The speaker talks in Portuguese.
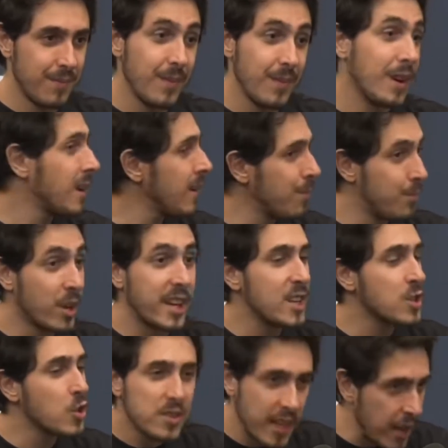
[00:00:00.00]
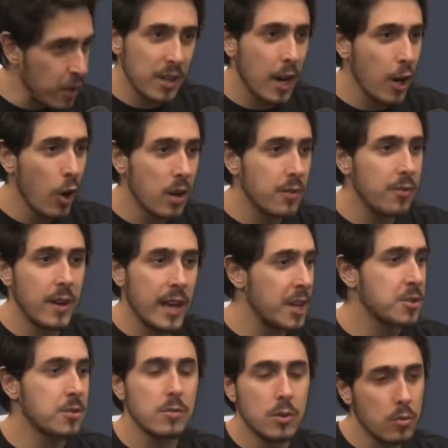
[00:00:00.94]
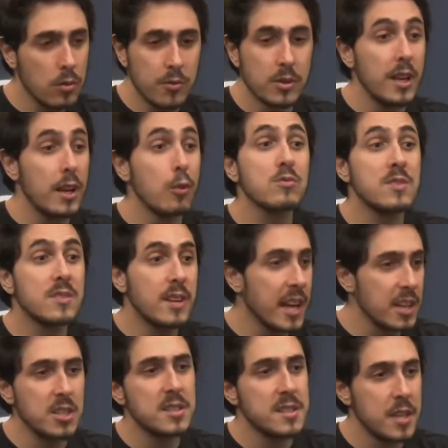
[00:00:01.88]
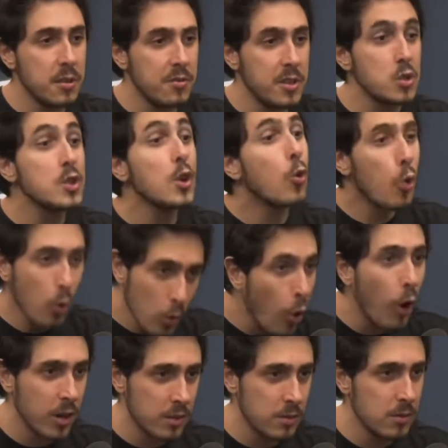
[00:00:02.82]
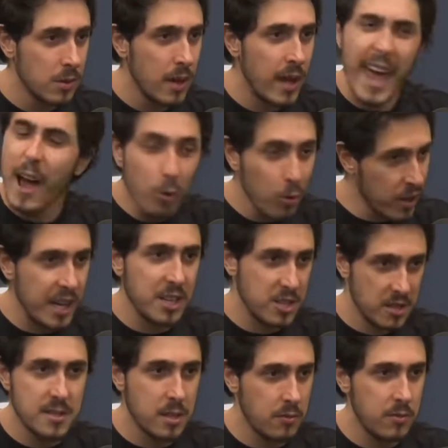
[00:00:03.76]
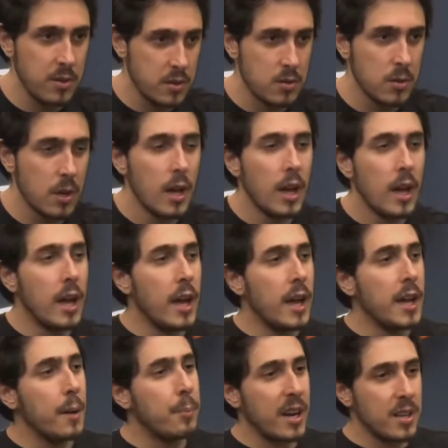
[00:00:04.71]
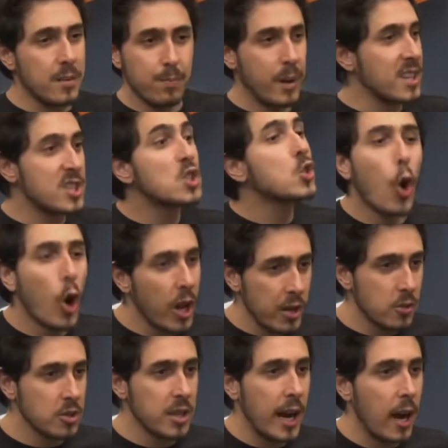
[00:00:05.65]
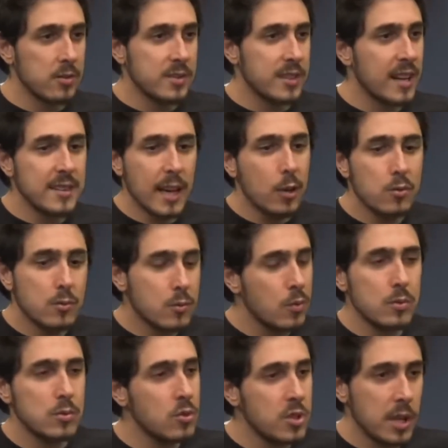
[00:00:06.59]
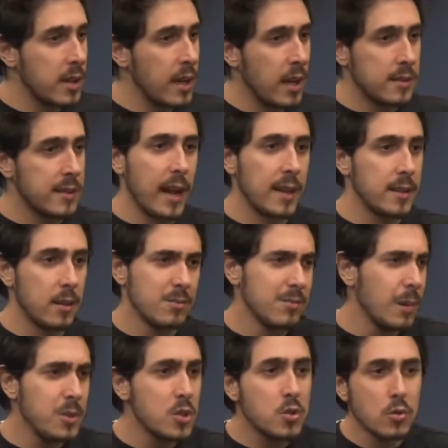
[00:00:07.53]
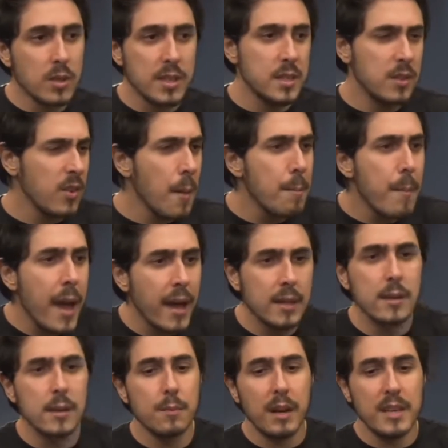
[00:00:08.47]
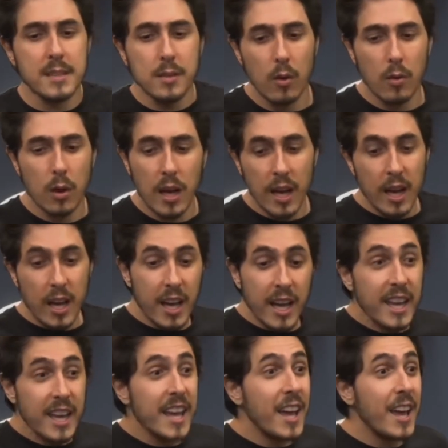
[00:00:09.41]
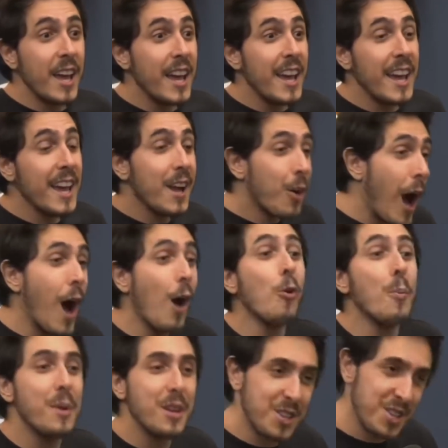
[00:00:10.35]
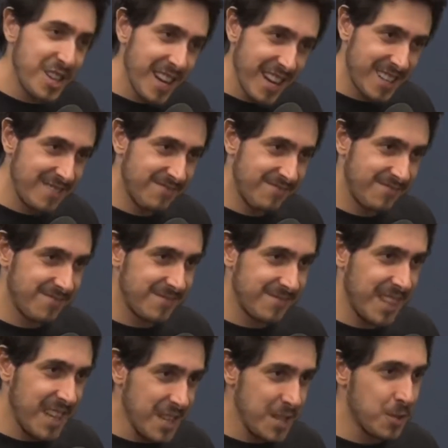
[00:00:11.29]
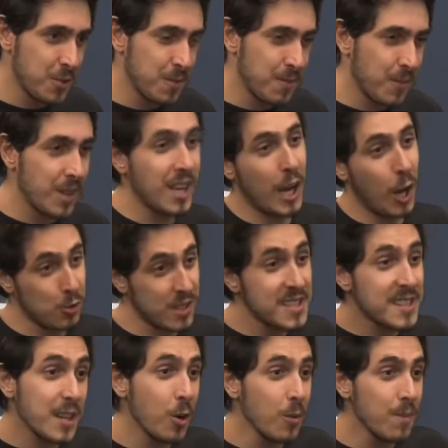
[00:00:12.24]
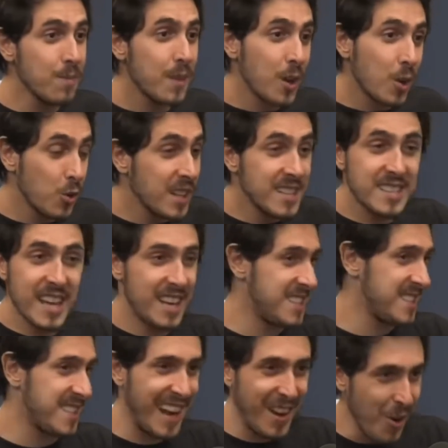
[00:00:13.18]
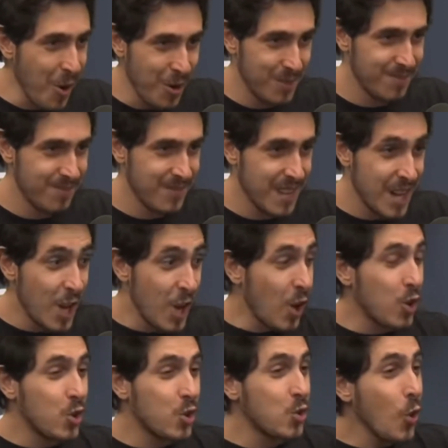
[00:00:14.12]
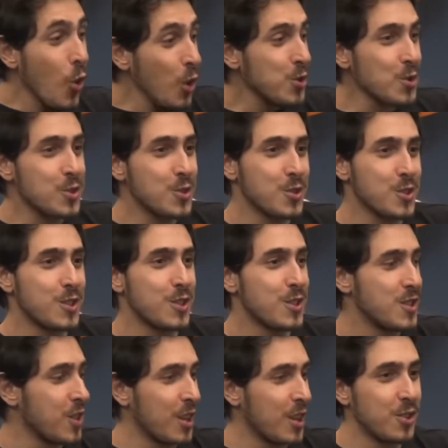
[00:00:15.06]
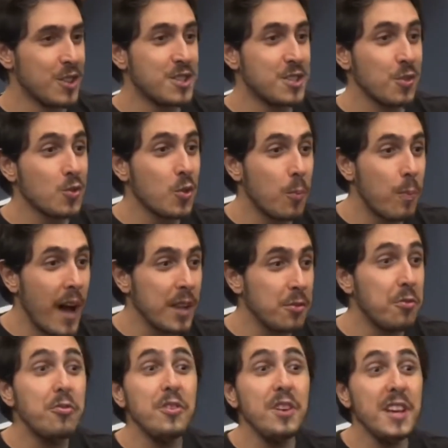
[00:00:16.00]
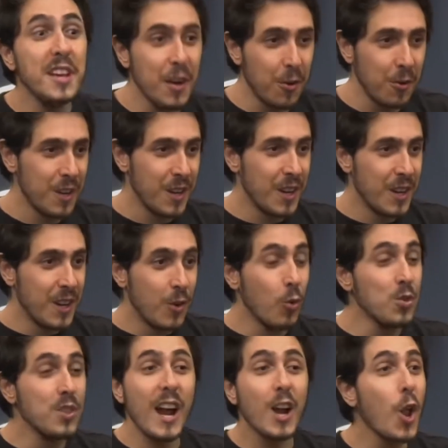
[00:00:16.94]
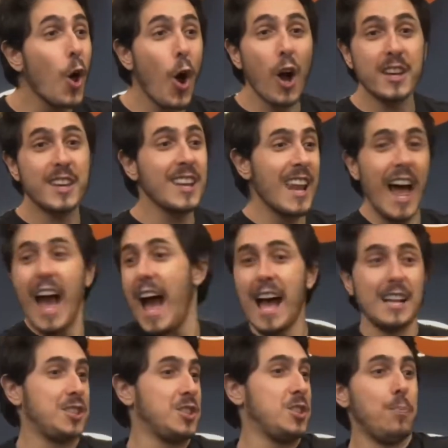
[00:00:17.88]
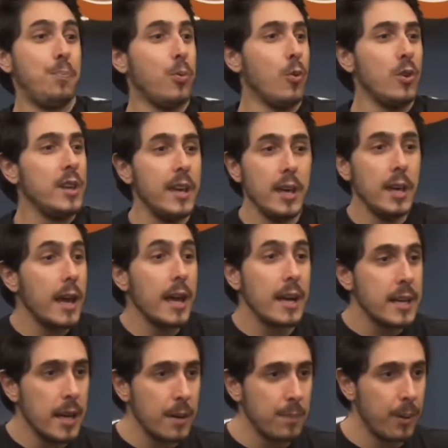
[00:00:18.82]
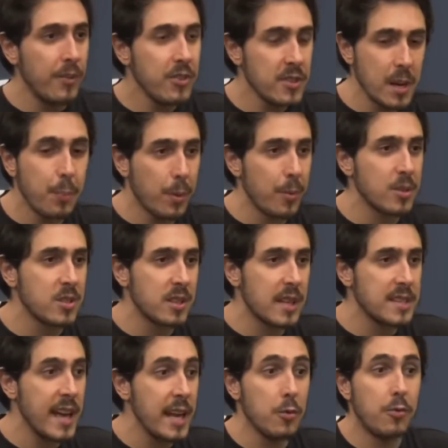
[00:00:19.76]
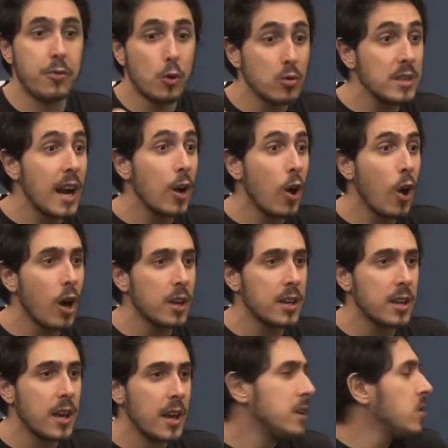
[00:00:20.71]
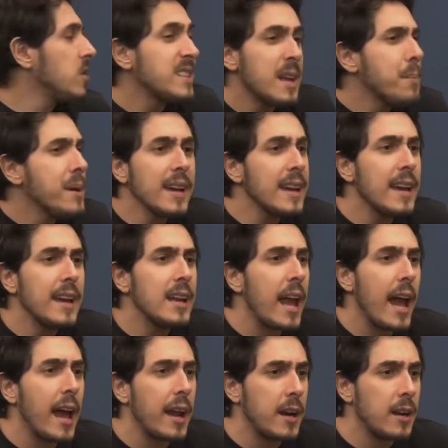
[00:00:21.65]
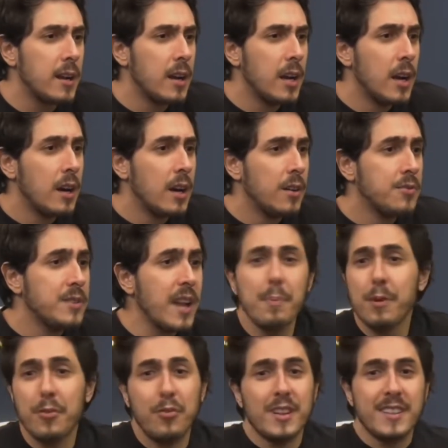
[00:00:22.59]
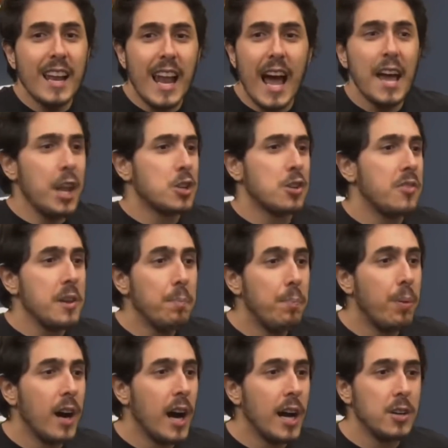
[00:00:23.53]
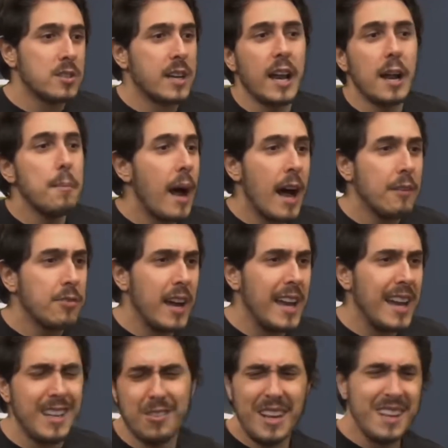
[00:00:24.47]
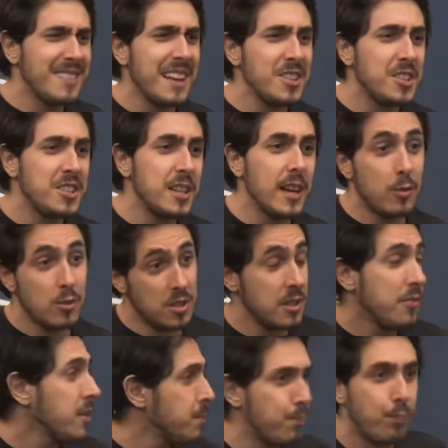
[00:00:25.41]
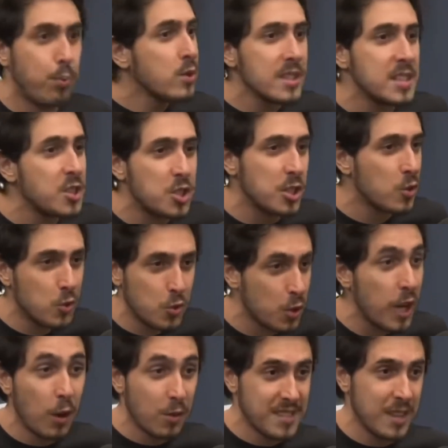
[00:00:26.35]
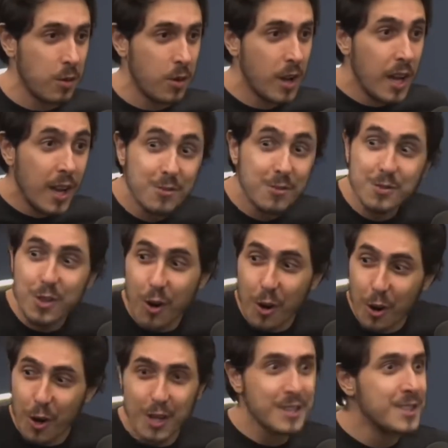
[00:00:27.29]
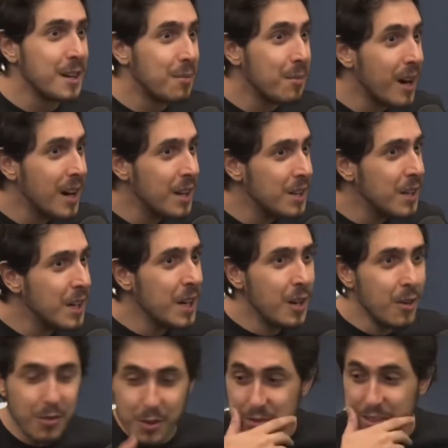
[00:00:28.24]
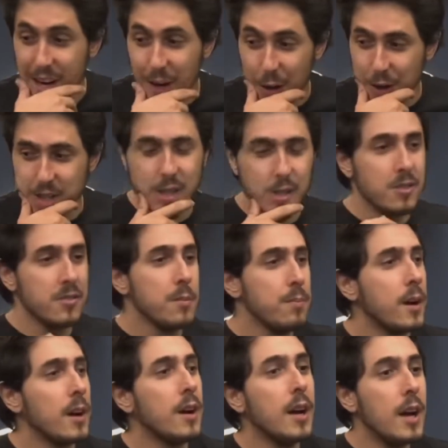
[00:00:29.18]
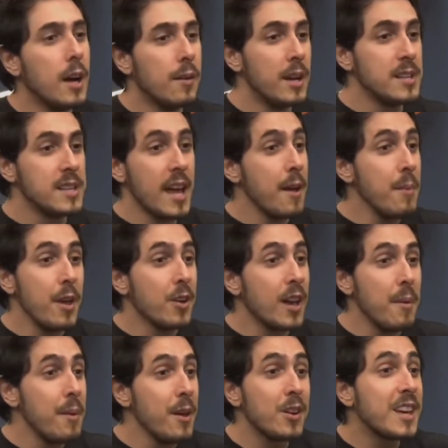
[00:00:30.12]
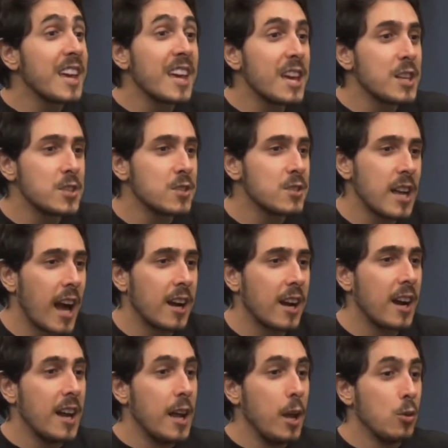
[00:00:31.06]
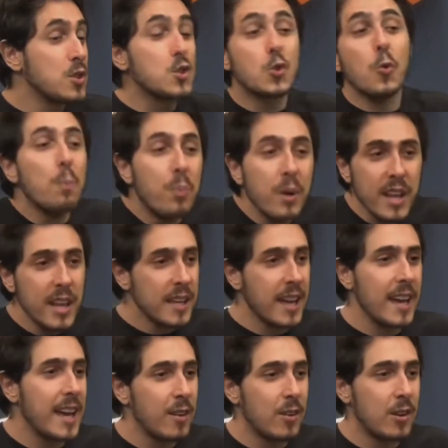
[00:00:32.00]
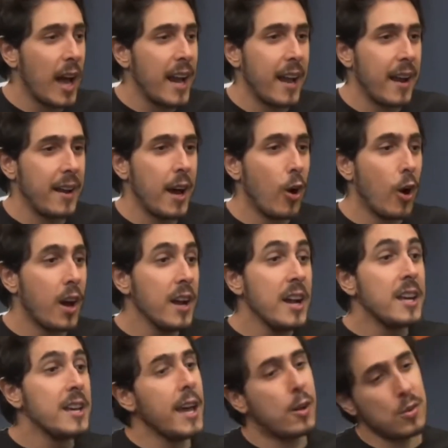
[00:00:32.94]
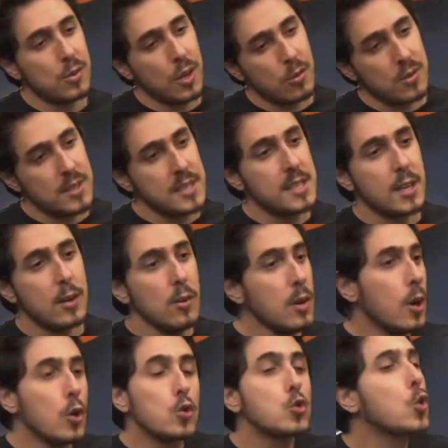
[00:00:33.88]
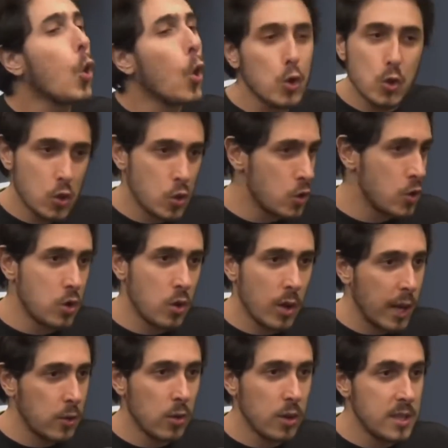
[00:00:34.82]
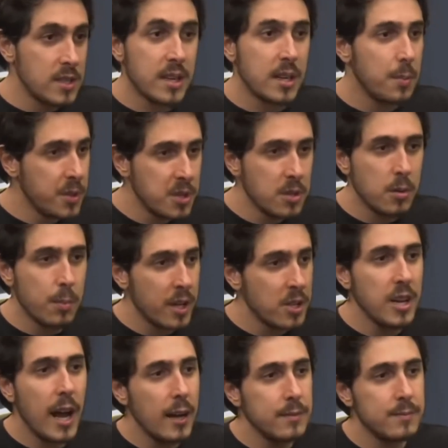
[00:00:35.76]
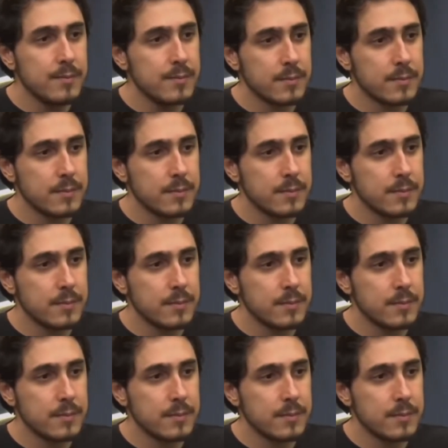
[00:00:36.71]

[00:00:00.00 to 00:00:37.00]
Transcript: Entendi. Porque eles odeiam Narlock e acham que o livro dele é um grande desserviço, e eu concordo. É um grande desserviço pra, pra história no geral, tratar do que ele trata. É um absurdo, isso é uma merda. Mas então, ao omitir isso, o que aconteceu? Quando a série estreou, todos os historiadores que tinham topado viram o Narlock lá, tipo, e, e, e pra fazer a promoção da série, eu fui com o Narlock. E eu nem sabia quem ele era. Entendi. Na época eu fui até lá, na Jovem Pan, e os caras amavam ele, eu nem entendia. Hoje em dia faz puta sentido tudo que aconteceu. Eu, nossa, mano, eu fui com o Narlock na Jovem Pan. Mas é, é, meio, é meio que isso, saca? Eu descobri quem o cara era na hora, e aí quando aconteceu, todos os historiadores de esquerda pediram para tirar.